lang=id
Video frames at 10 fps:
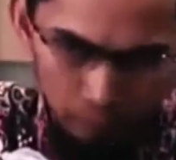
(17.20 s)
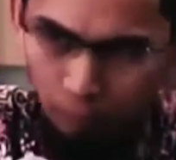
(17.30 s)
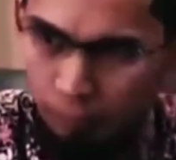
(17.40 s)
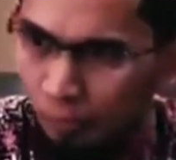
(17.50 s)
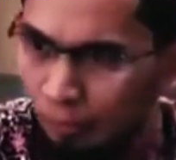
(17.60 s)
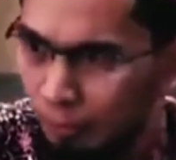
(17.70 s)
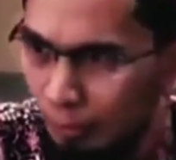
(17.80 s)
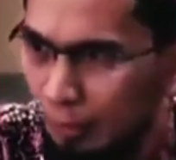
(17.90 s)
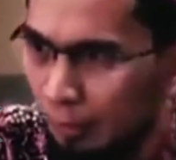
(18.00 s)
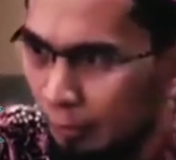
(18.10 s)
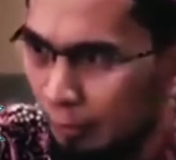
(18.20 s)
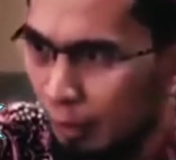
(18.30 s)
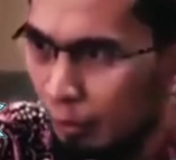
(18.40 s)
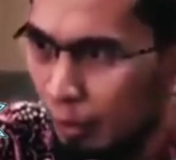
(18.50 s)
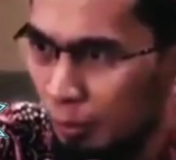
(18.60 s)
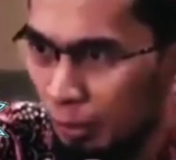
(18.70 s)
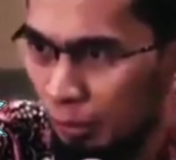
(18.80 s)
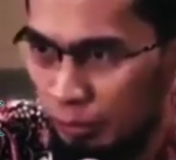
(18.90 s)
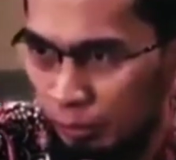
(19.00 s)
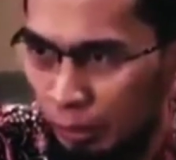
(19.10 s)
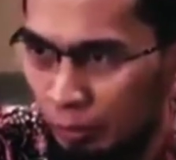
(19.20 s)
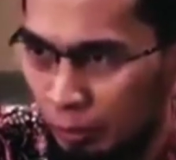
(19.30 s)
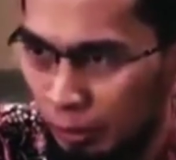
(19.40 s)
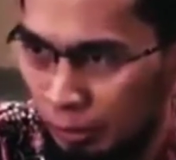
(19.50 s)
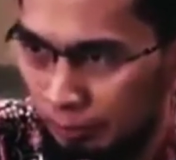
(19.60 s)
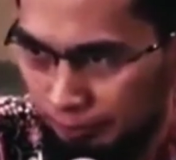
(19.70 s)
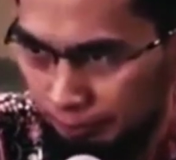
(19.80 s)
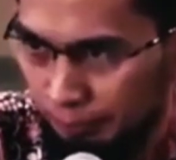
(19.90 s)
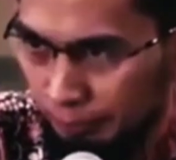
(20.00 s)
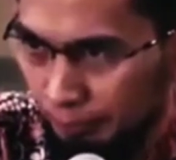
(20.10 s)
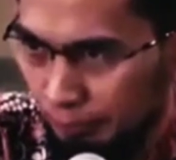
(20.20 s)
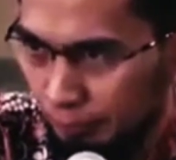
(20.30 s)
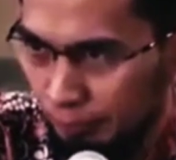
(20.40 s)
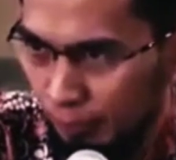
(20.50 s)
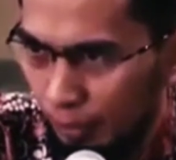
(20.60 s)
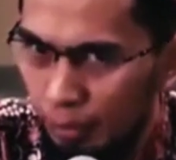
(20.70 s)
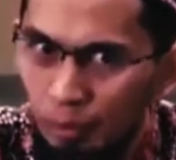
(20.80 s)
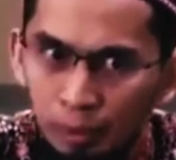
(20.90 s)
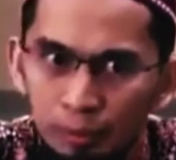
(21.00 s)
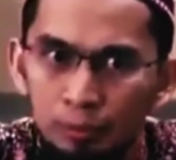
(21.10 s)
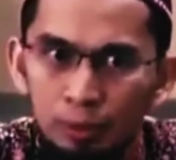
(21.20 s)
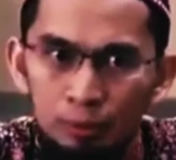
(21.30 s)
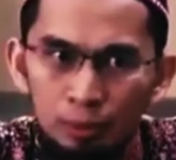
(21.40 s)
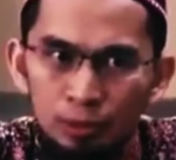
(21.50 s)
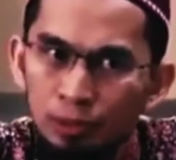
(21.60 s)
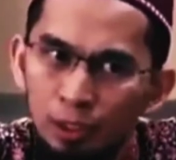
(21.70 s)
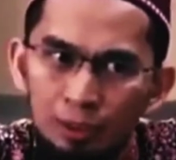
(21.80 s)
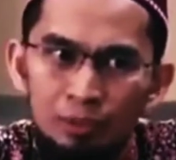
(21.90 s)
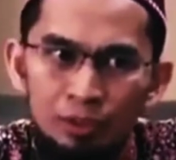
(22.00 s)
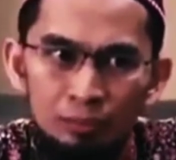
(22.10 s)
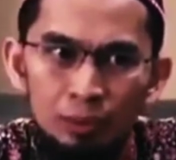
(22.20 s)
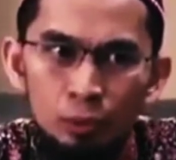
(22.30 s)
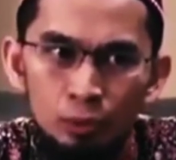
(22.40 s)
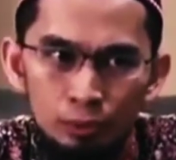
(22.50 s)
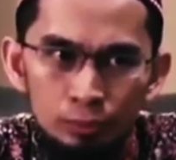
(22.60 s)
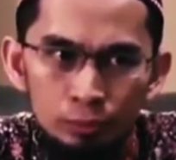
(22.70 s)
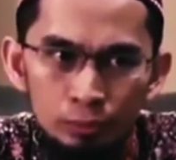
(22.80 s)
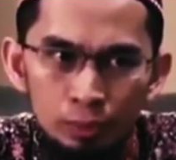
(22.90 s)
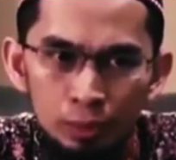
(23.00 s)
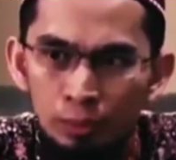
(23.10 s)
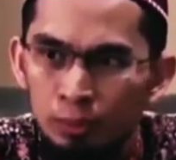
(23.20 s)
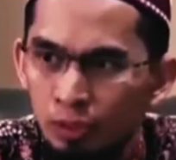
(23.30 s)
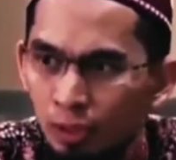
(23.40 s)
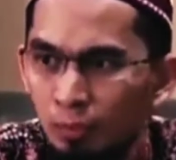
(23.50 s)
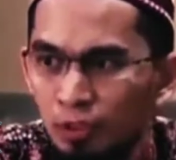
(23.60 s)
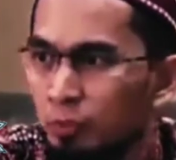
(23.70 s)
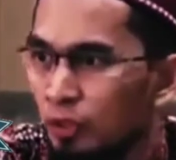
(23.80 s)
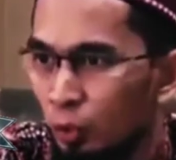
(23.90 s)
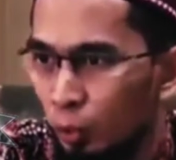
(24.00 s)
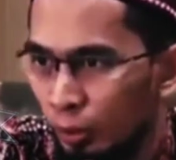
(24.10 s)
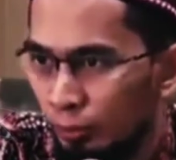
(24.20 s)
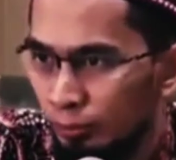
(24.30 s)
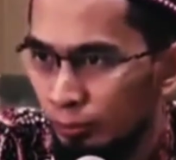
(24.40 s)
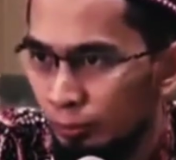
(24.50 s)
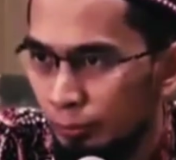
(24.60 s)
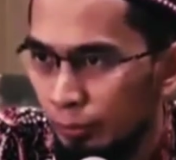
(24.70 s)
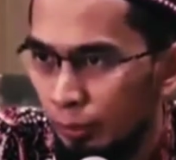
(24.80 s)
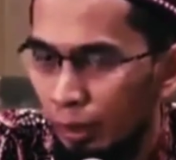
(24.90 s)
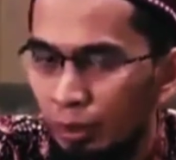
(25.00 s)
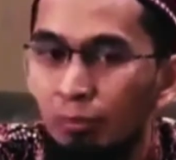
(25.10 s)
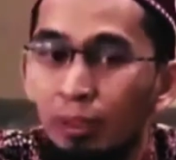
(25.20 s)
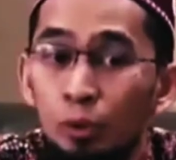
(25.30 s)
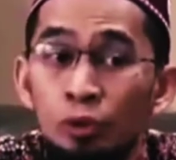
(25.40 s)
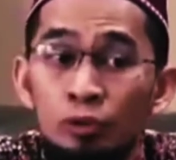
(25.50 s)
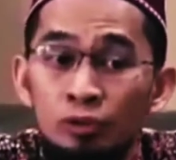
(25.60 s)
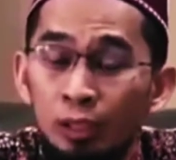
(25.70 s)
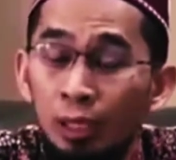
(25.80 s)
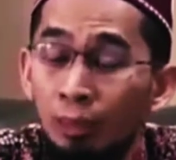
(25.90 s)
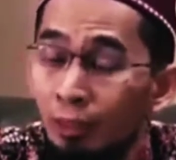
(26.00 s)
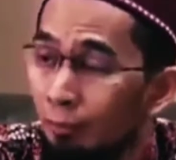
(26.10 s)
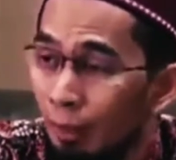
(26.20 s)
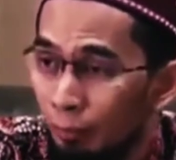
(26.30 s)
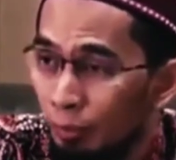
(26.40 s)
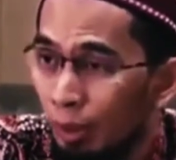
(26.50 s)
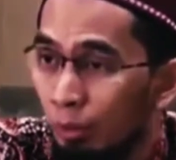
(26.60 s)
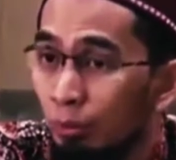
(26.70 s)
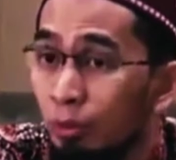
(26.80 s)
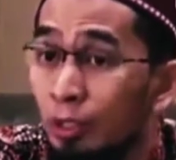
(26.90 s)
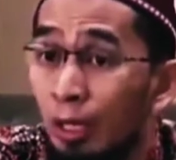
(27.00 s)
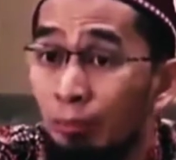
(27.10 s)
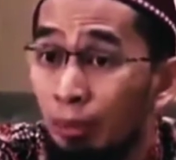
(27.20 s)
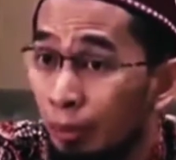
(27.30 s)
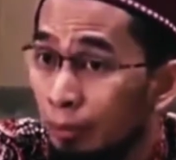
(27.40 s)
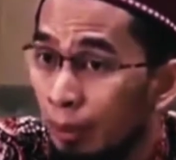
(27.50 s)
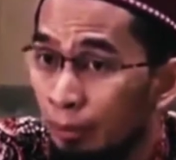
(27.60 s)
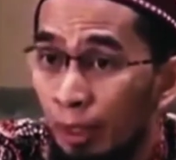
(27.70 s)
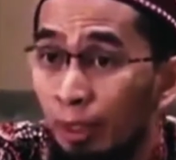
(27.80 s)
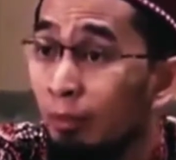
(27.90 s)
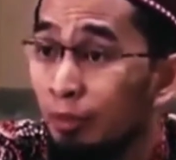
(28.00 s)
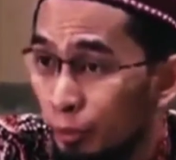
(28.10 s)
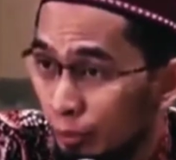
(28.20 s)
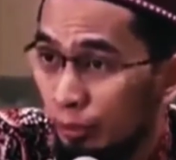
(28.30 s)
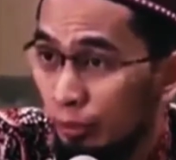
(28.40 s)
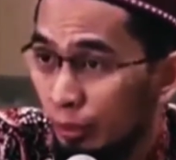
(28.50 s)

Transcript: Yang pertama, tingkatkan takwa kepada Allah Subhanahu Wa Taala. Tingkatkan takwa Saya tidak akan bicara metode Tapi bicara pesan-pesan Quran ya, Anda metode sehebat apapun Kalau Allah tidak akan berkehendak, gak akan masuk